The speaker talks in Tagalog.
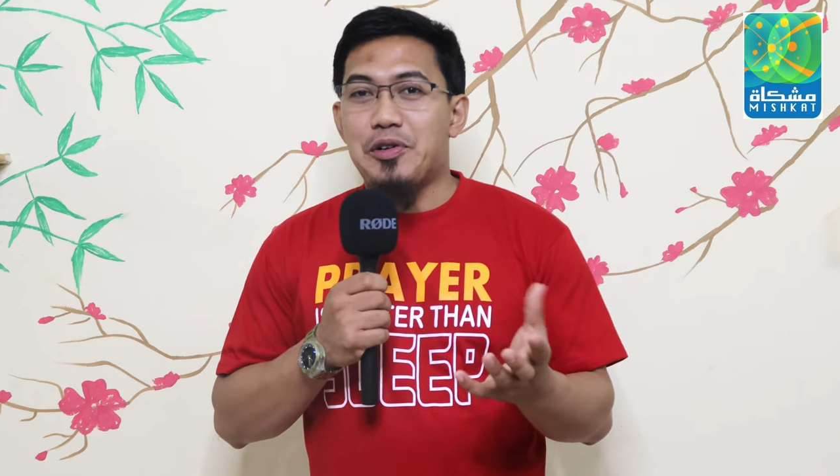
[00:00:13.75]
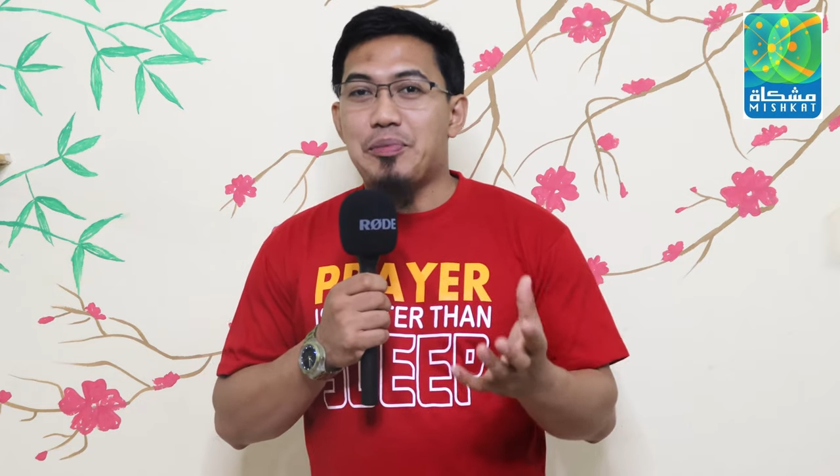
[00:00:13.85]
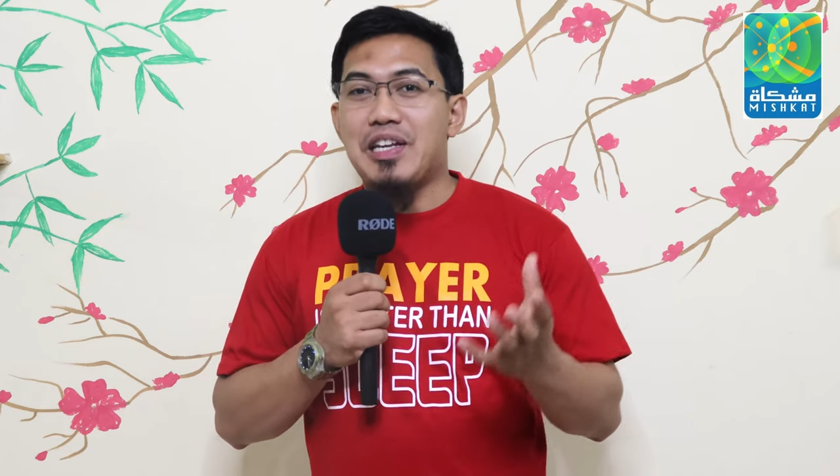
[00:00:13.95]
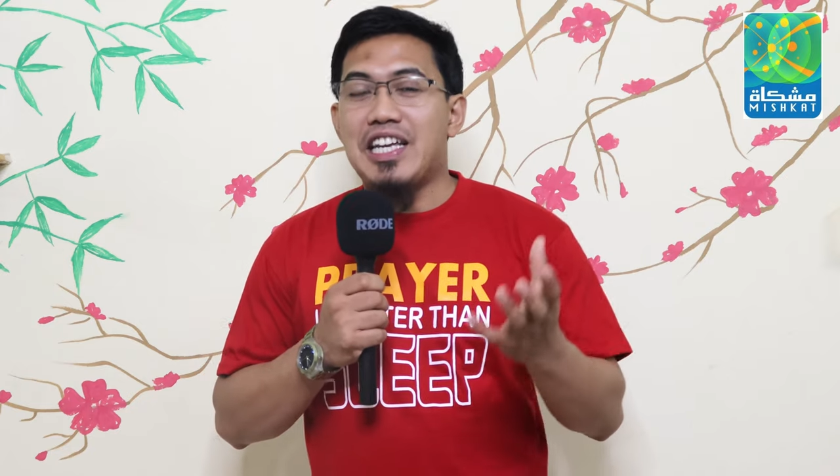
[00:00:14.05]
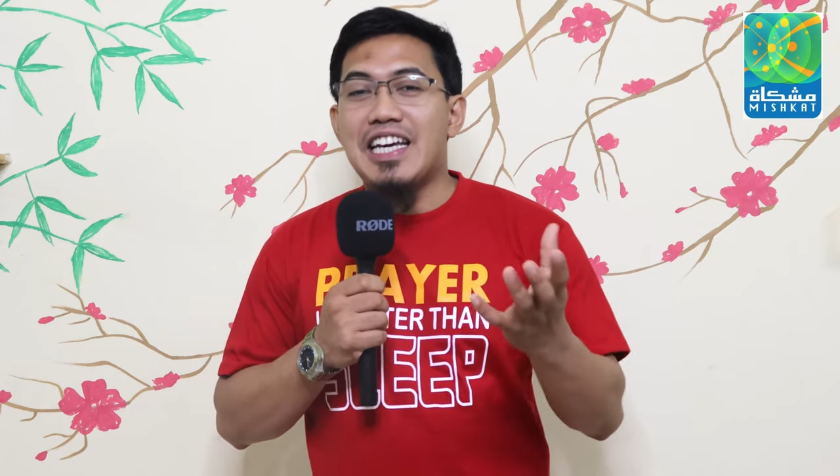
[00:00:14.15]

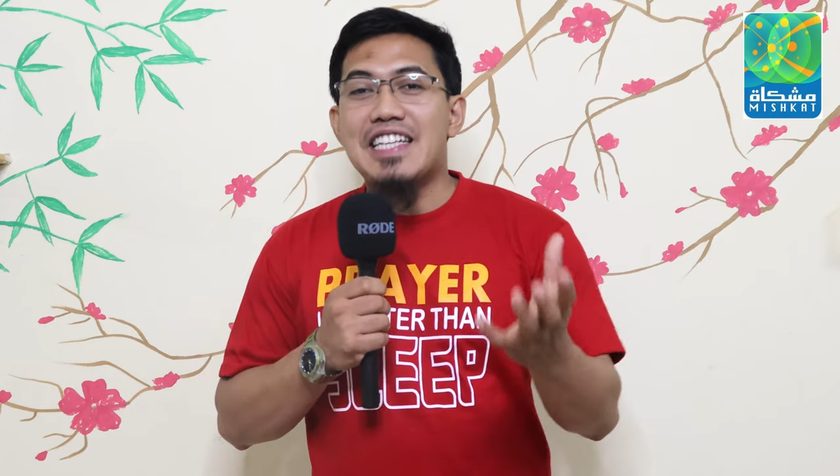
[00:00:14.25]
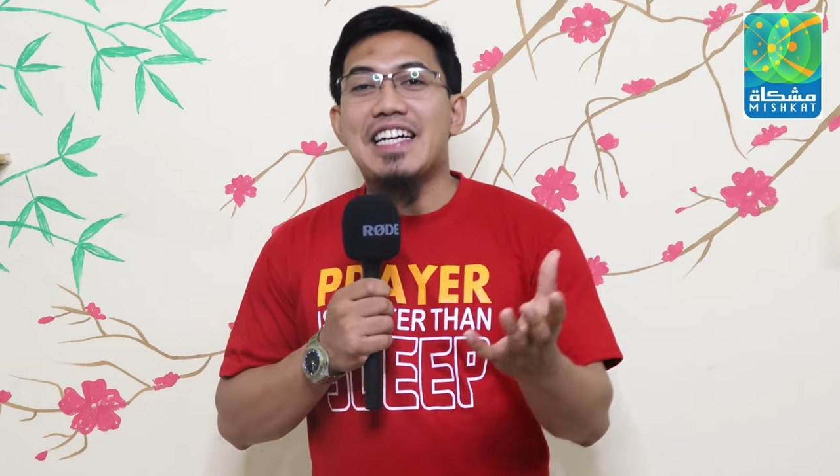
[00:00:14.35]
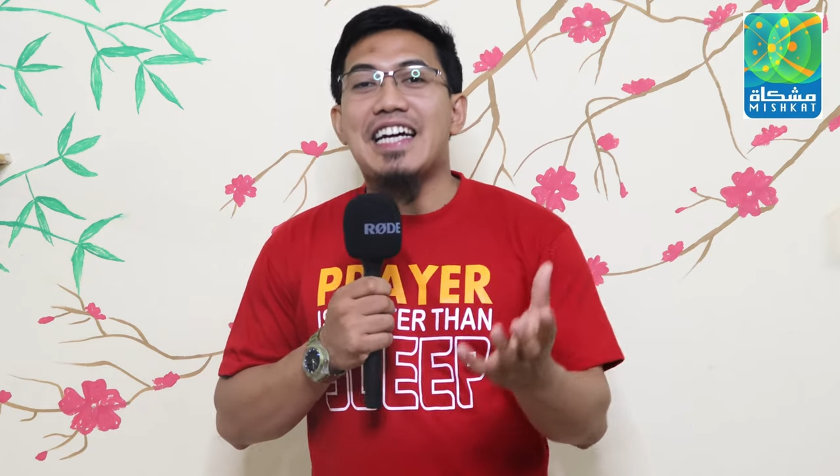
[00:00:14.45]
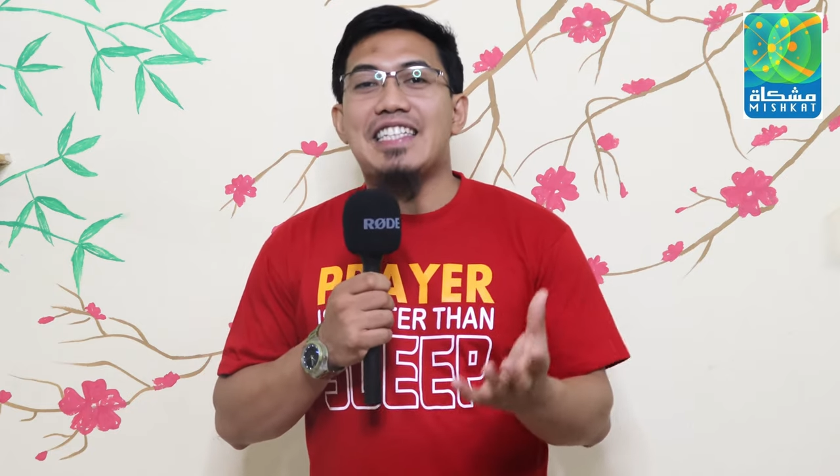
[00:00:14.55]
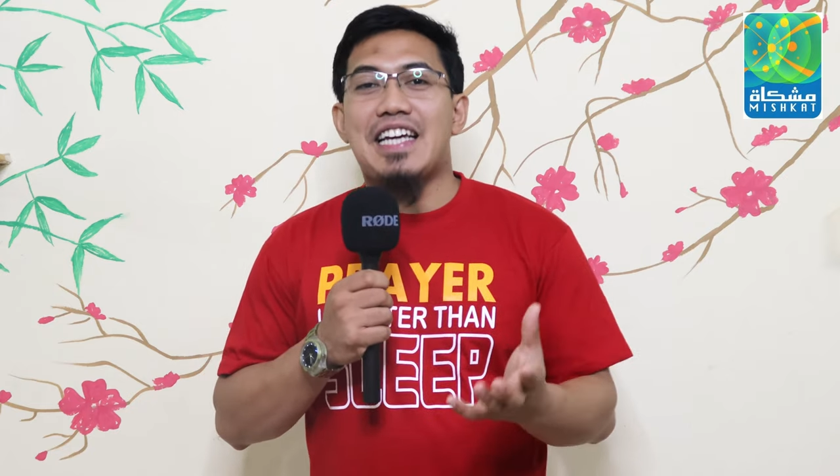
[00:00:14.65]
o binigay
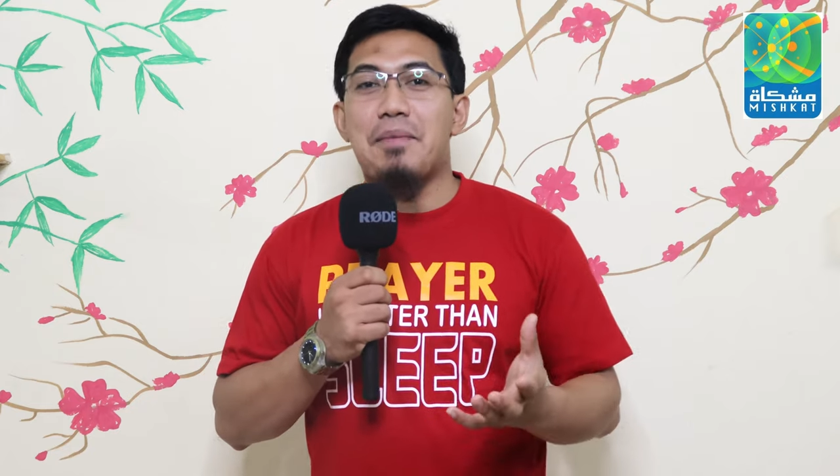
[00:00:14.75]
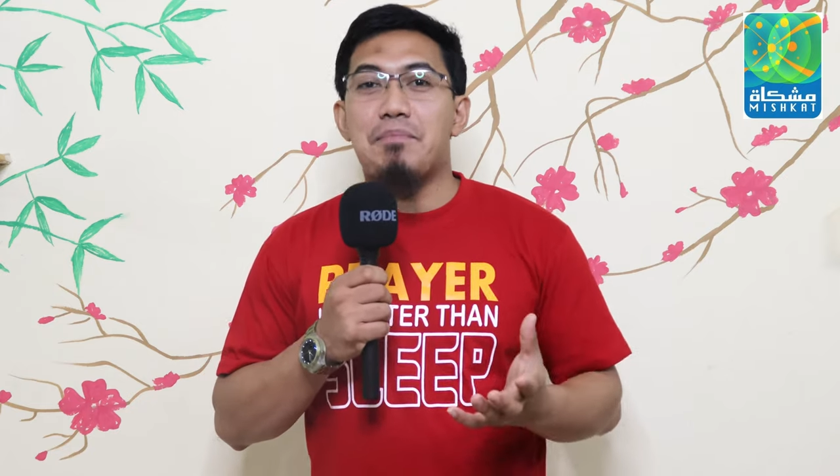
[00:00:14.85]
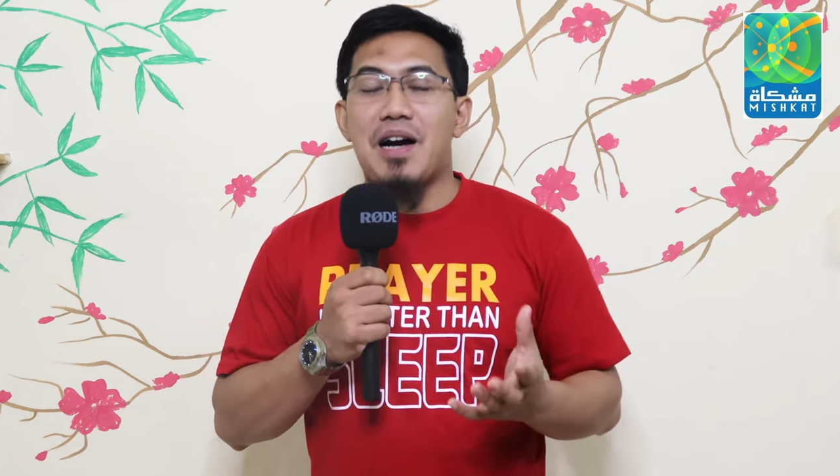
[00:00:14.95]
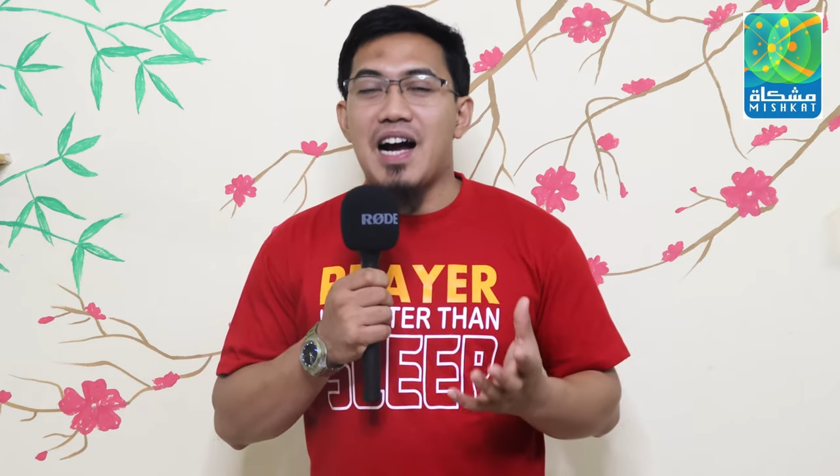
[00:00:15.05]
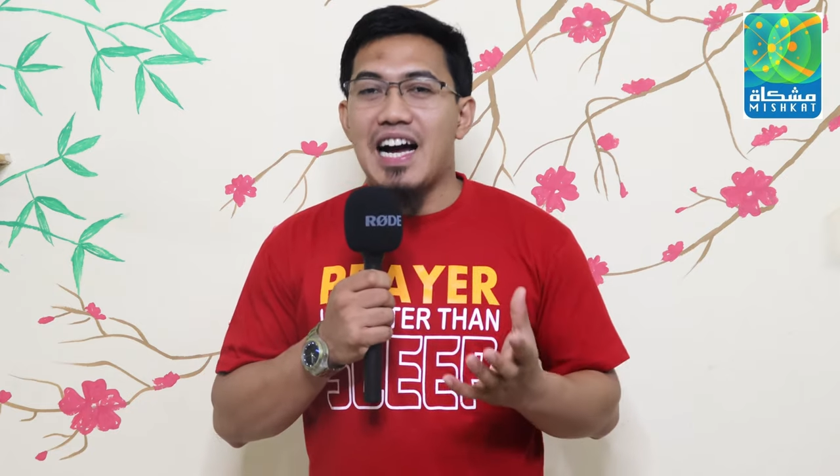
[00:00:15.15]
sa kanya
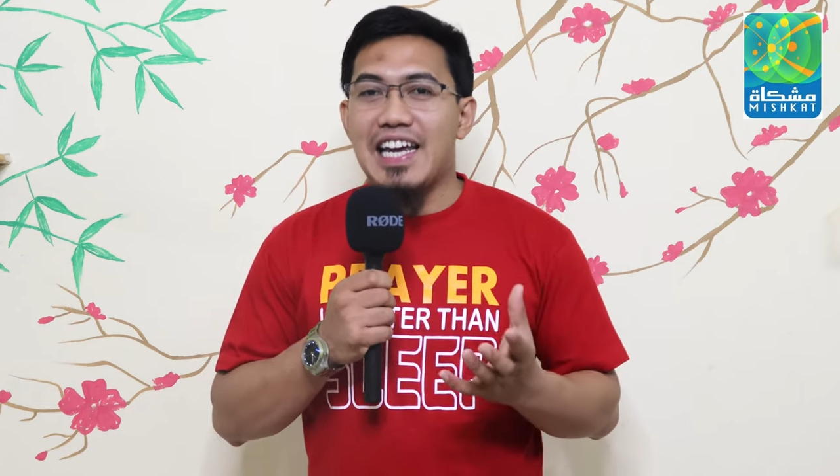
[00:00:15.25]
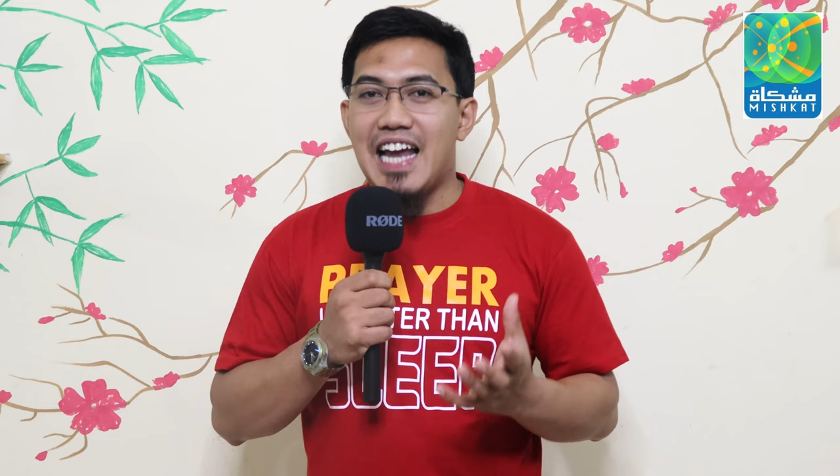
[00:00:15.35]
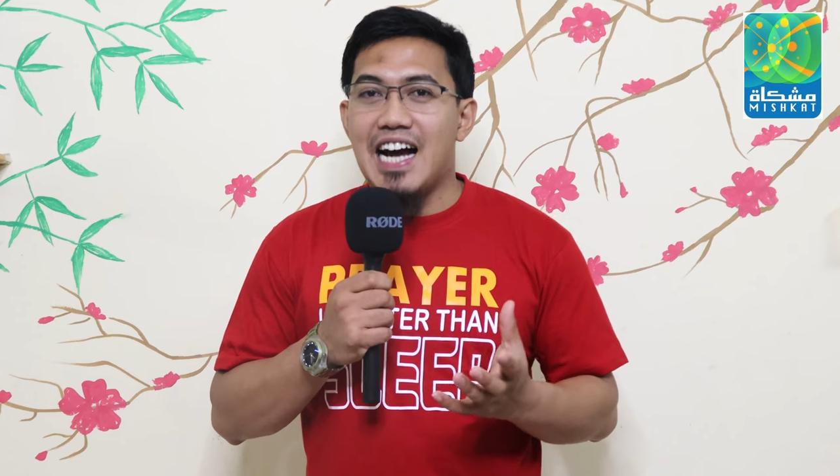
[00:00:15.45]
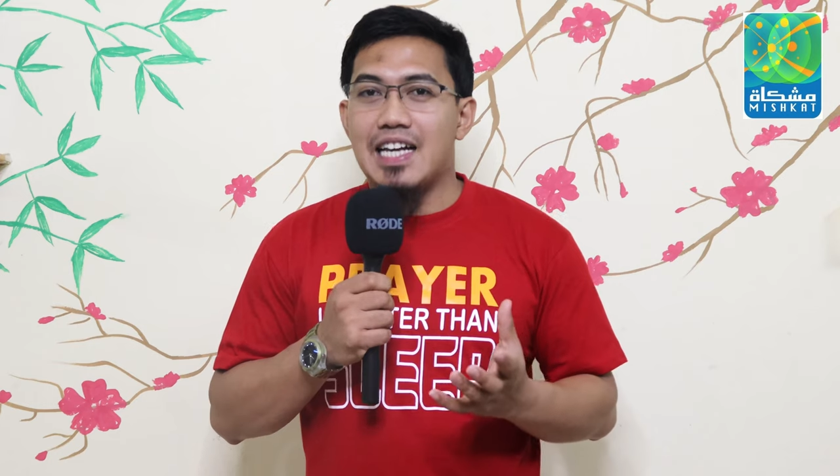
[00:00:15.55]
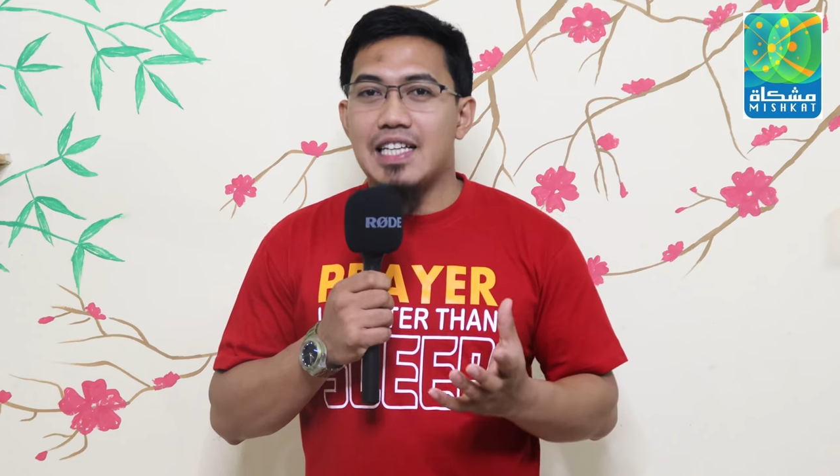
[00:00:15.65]
ang
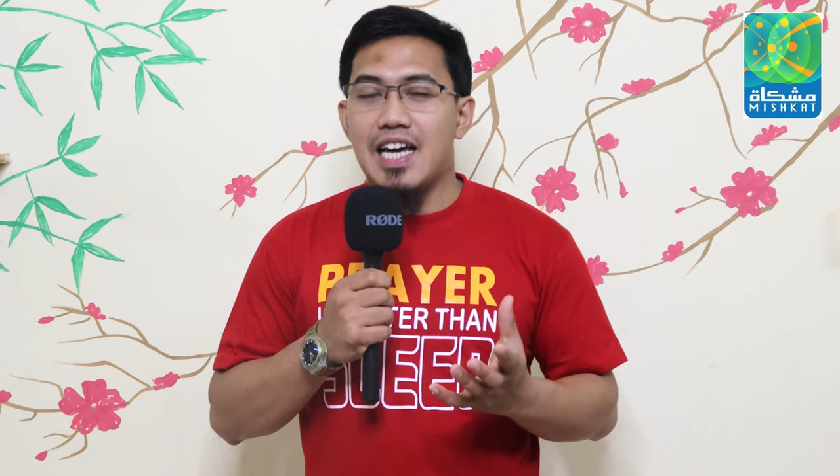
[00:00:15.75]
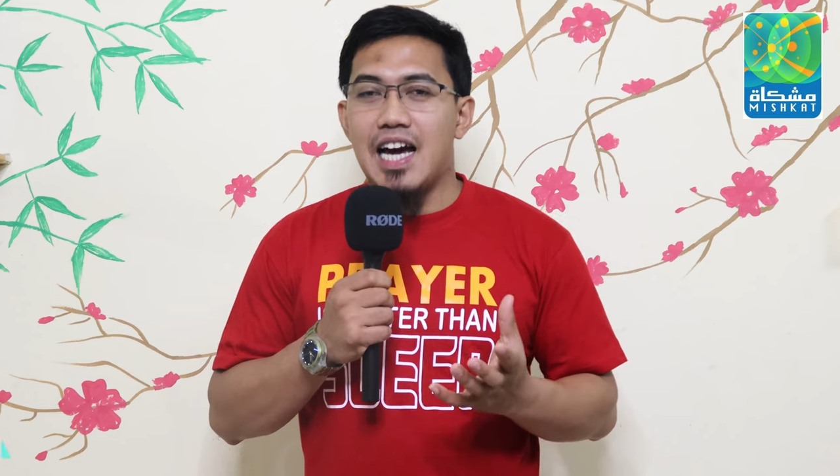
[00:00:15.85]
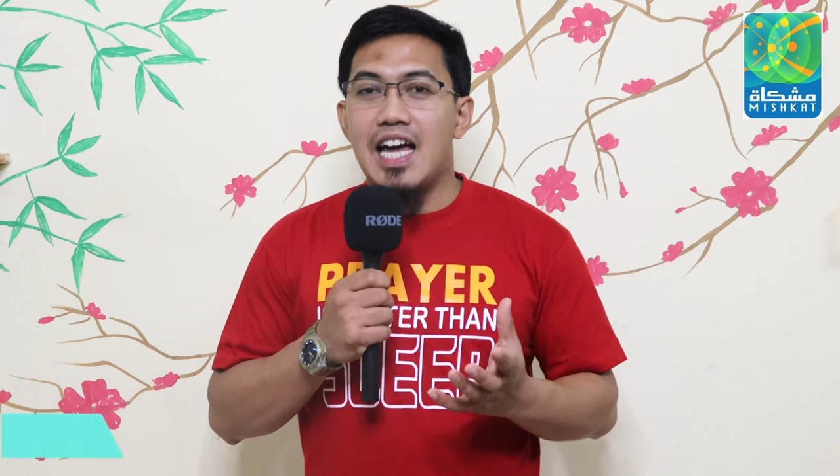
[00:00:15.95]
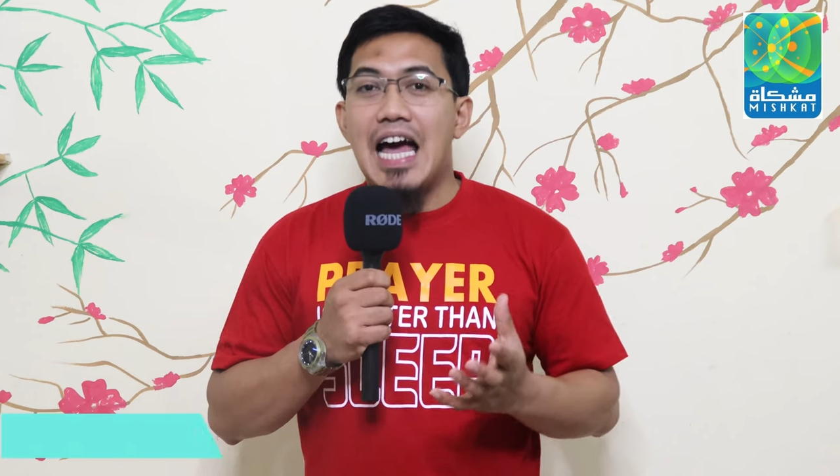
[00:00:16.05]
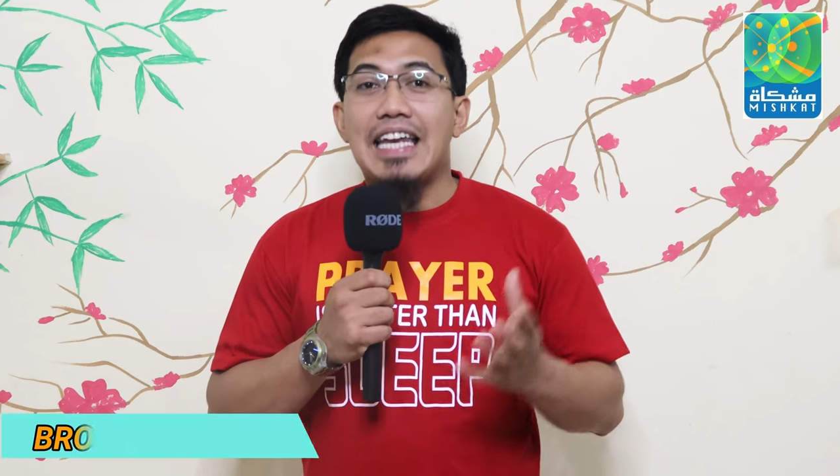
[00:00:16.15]
pangangailangan
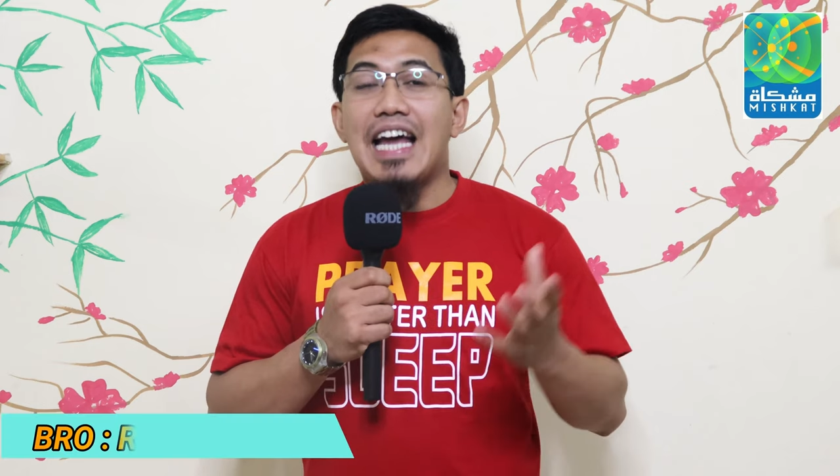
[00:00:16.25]
niya